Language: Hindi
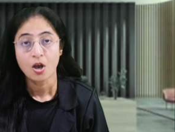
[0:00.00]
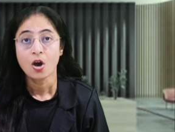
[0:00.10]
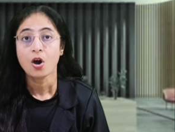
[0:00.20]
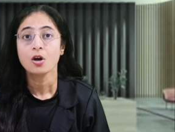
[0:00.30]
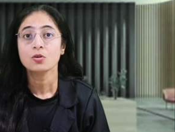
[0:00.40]

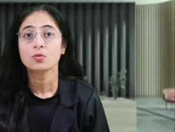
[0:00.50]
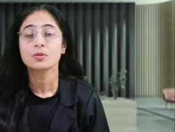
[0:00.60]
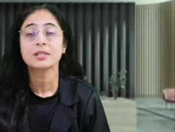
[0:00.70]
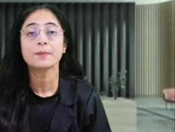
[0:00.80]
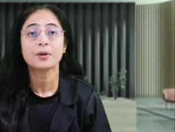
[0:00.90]
और
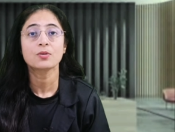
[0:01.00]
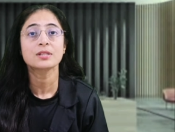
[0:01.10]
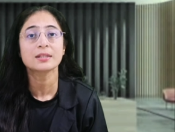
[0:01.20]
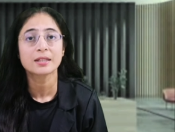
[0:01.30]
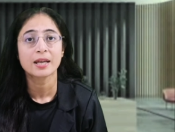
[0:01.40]
उसे भरोसा
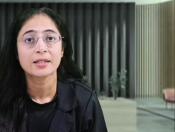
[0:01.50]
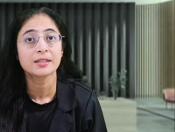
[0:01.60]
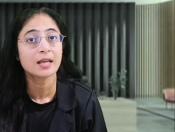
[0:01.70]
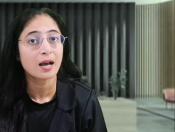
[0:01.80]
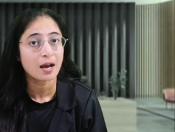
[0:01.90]
दिलाइए कि
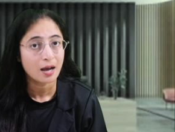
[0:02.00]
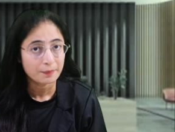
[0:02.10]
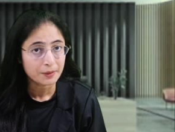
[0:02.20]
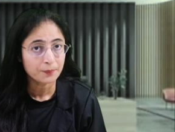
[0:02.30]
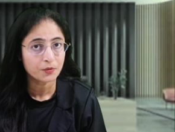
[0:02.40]

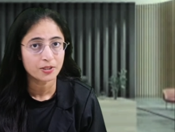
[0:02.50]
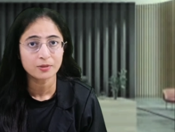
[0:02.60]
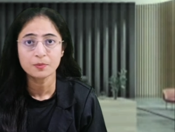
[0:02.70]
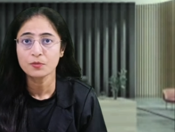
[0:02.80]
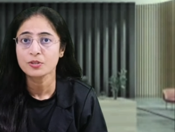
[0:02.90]
आपके प्रोडक्ट
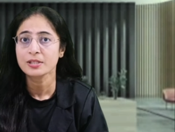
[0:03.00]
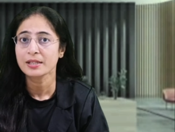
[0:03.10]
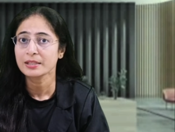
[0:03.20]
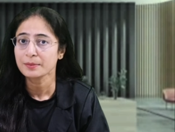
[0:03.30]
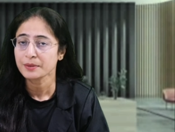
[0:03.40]
में वो सारी
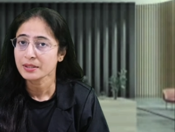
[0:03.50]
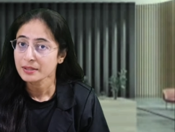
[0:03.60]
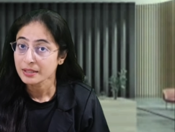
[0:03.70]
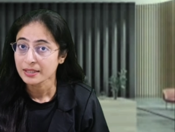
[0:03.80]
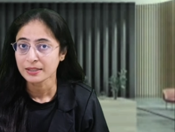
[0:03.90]
कमियाँ
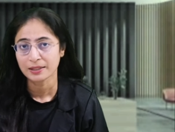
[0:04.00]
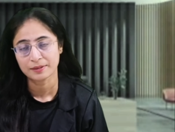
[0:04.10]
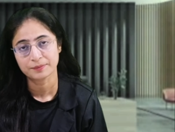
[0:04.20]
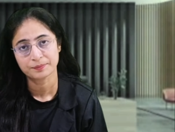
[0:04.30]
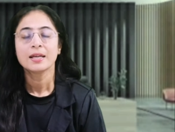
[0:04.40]
नहीं हैं
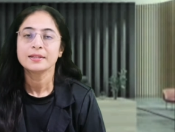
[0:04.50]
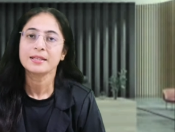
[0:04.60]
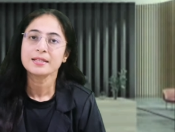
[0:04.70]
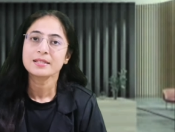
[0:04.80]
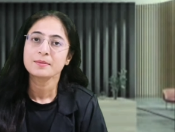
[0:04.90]

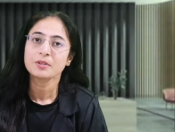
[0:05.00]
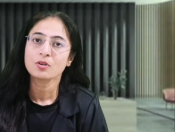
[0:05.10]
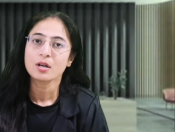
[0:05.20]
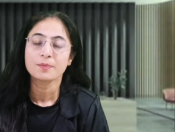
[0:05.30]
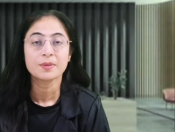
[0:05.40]
देखिए सभी को
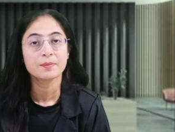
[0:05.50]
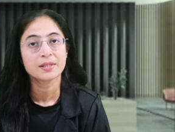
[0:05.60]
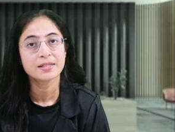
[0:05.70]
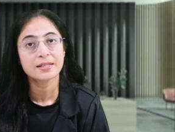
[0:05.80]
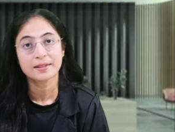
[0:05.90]
अपने
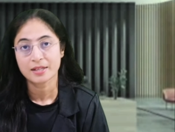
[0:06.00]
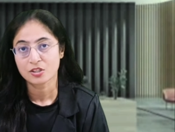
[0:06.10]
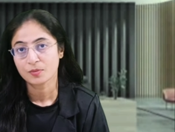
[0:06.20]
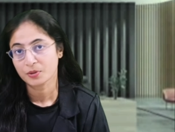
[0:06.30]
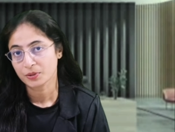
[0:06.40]
मनी से
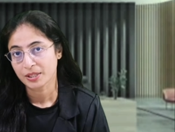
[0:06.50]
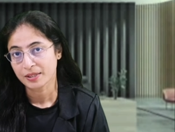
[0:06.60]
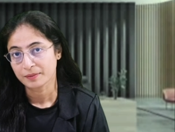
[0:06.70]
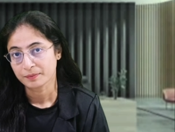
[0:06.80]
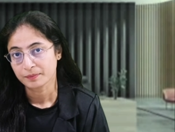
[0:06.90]
अटैचमेंट होता है
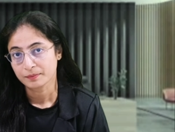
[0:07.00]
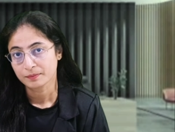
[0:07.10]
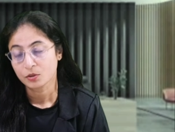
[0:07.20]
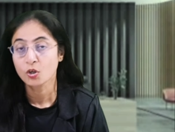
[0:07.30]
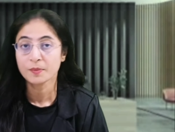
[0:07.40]

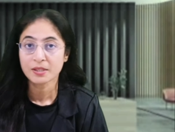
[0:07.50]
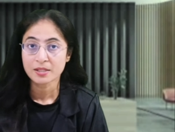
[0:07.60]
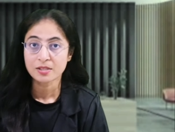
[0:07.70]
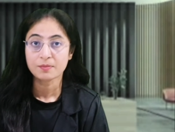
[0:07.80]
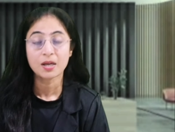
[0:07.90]
कोई भी
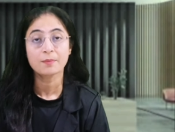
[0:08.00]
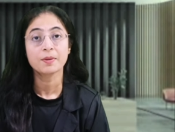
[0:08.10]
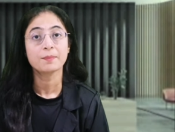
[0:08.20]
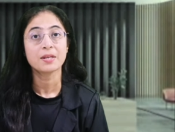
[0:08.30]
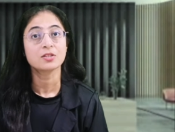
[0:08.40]
कस्टमर अपने
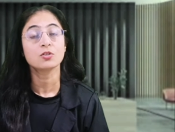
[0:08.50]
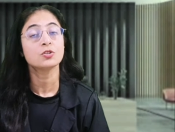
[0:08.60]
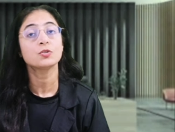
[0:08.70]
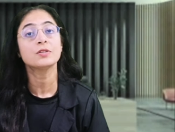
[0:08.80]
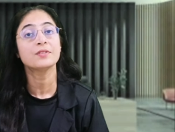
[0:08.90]
पैसे को
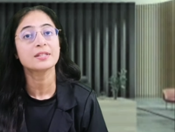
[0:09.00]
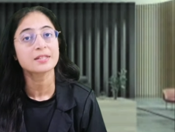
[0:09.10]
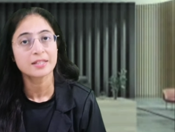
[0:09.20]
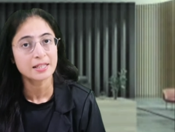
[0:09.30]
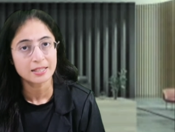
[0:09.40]
यूँ ही वेस्ट
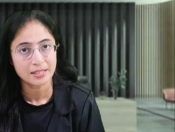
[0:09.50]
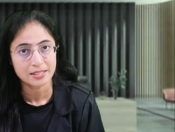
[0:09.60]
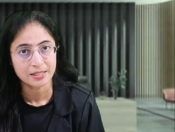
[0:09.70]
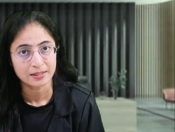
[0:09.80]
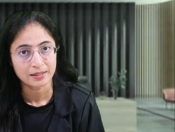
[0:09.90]
नहीं करना
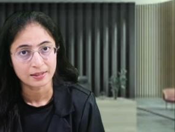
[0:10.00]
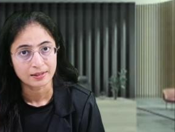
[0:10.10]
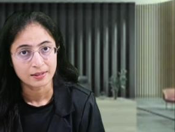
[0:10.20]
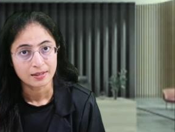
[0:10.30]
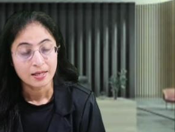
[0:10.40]
चाहता है
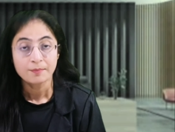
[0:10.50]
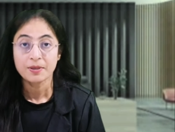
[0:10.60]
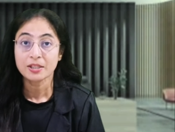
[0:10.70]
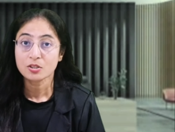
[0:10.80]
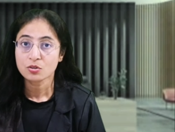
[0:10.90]

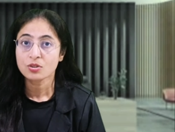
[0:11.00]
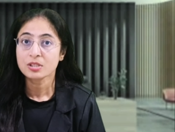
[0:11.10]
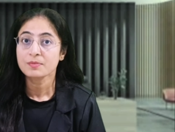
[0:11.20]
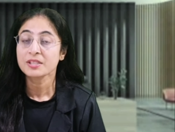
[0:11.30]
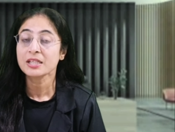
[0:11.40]
बल्कि सोच
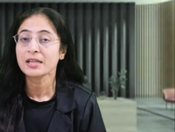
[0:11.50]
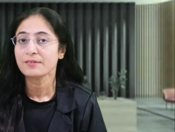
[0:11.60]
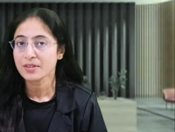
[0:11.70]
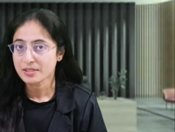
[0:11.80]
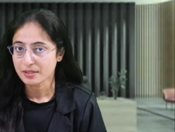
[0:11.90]
समझ के
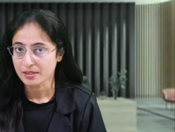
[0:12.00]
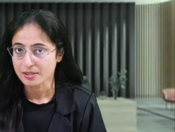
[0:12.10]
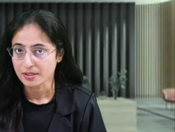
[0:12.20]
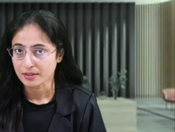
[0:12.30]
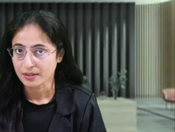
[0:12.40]
इन्वेस्ट करना
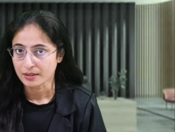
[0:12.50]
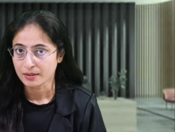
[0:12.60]
चाहता है